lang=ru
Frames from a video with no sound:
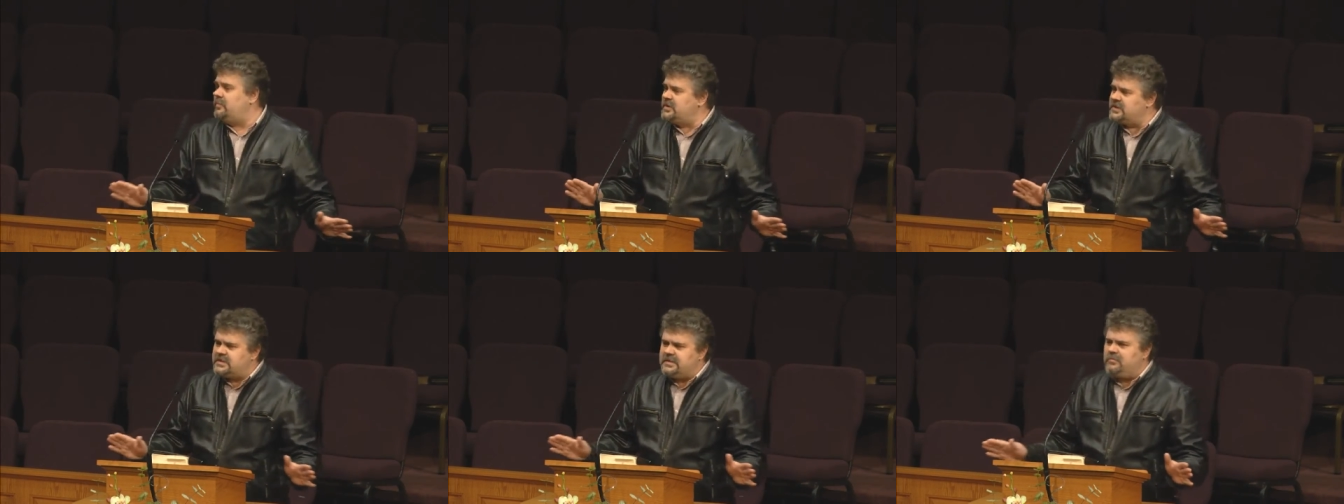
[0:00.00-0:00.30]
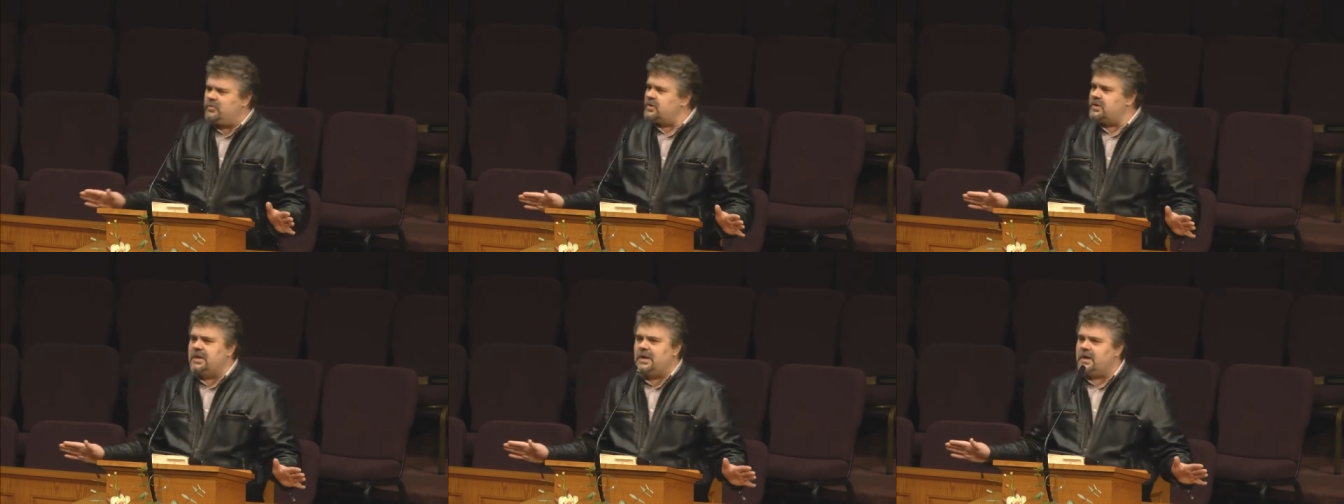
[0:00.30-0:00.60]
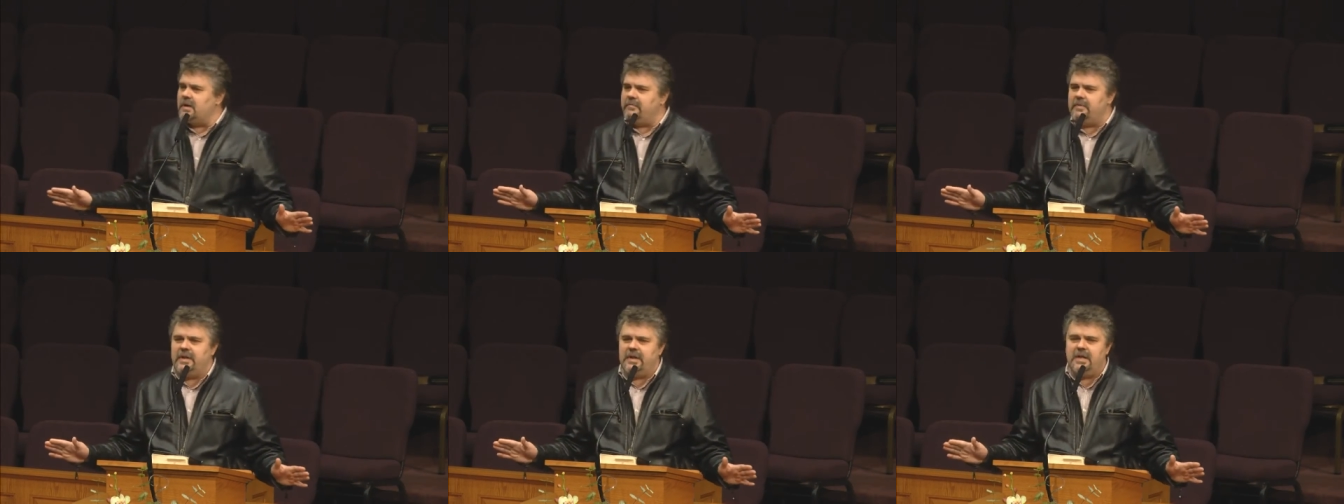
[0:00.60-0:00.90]
мы сегодня
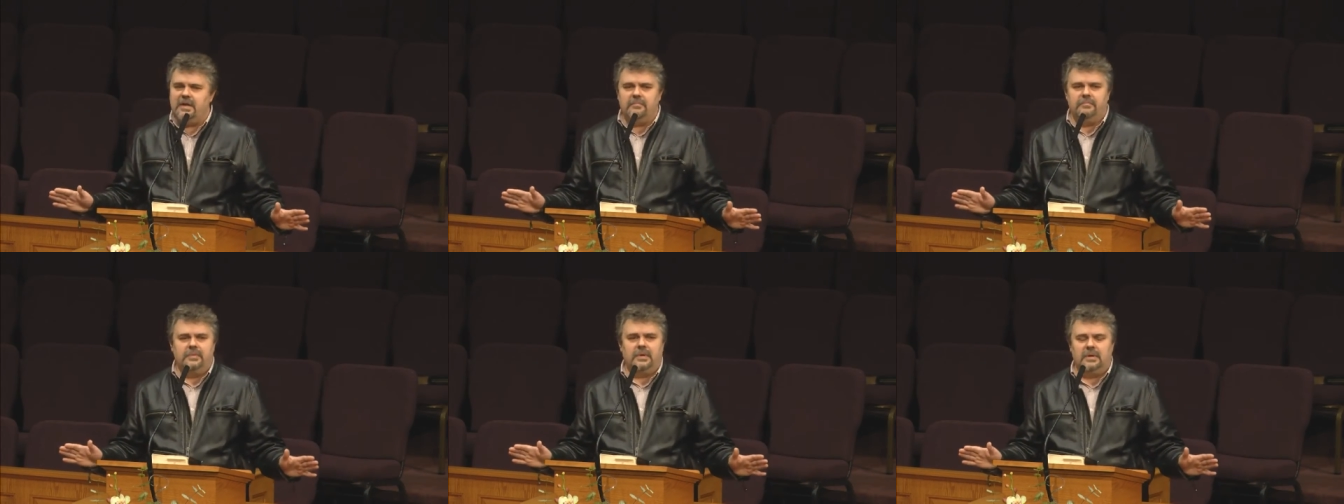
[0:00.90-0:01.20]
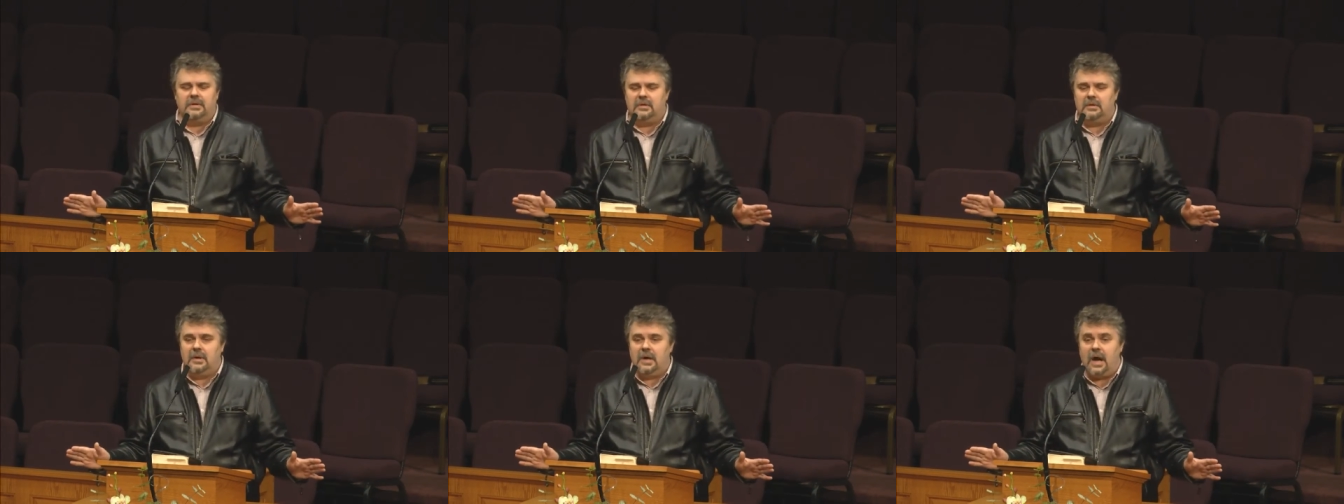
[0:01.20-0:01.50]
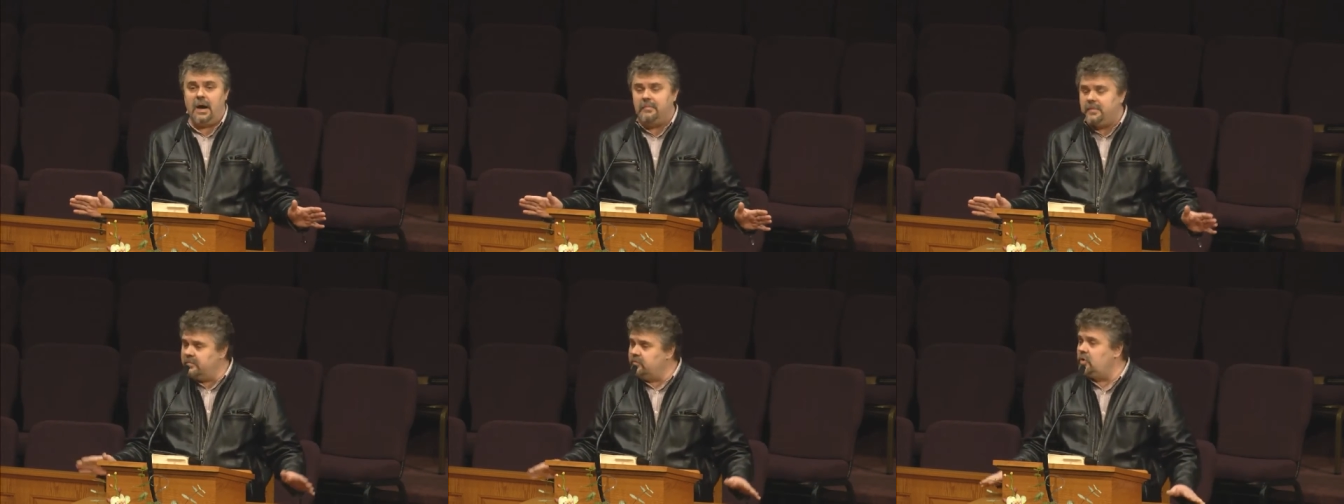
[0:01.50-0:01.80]
говорим,
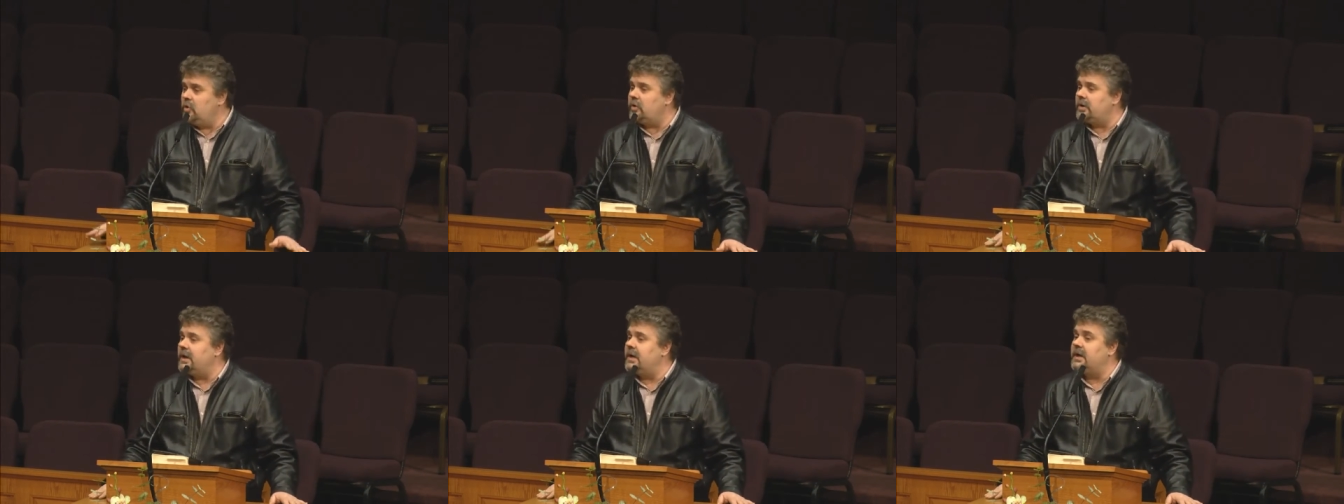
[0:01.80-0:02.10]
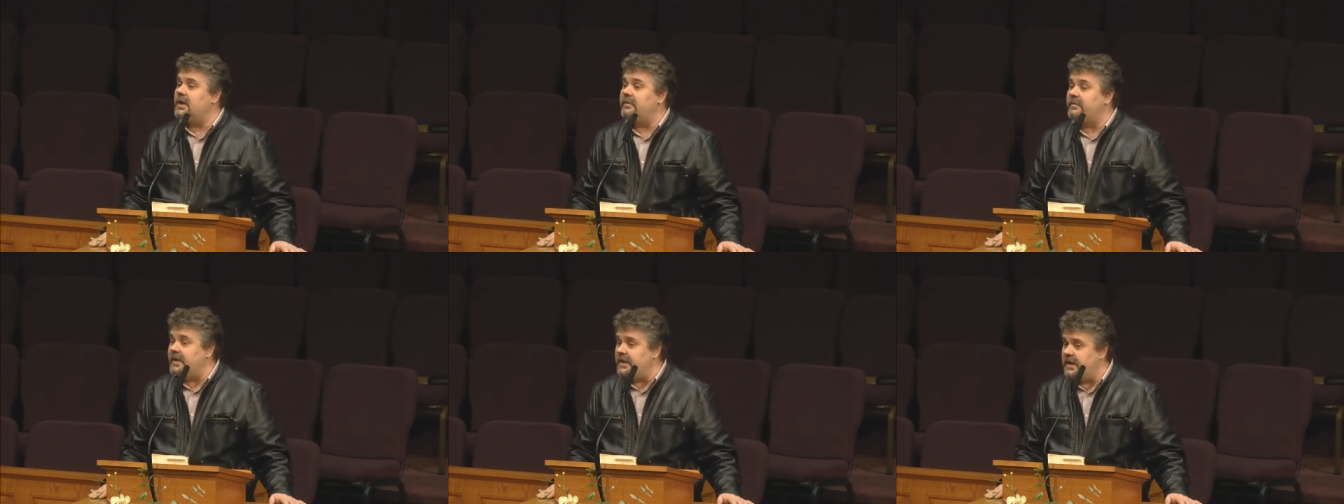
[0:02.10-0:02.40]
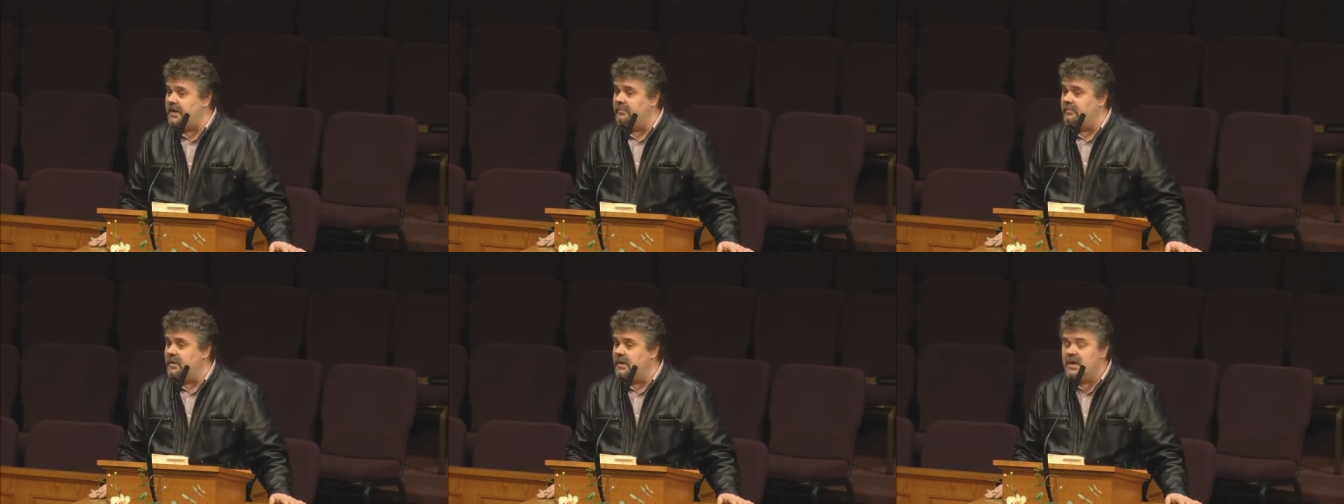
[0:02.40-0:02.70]
а мы многое
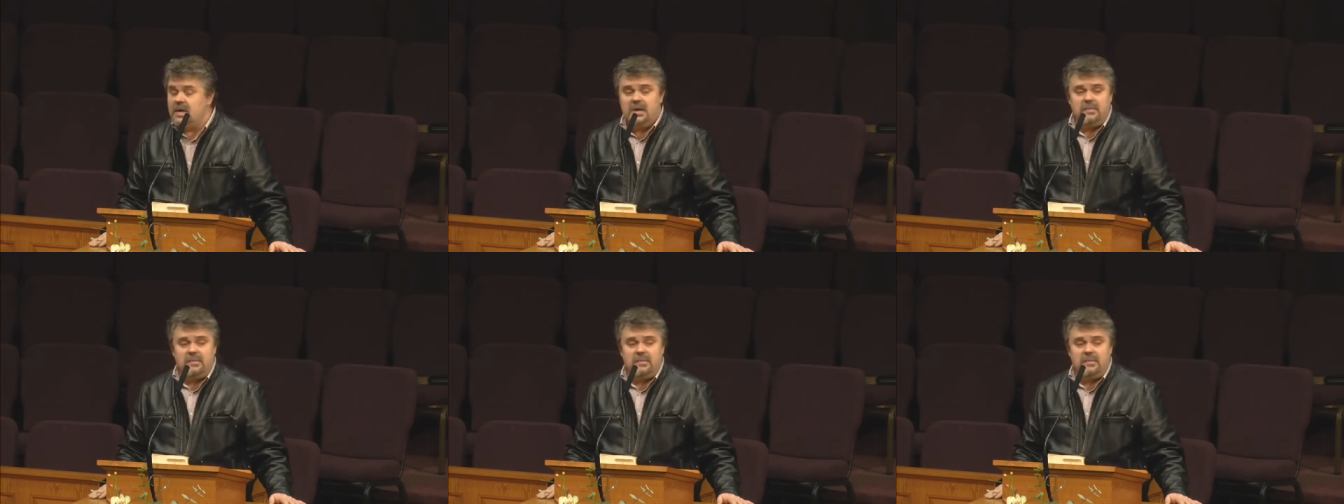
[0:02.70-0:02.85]
говорим.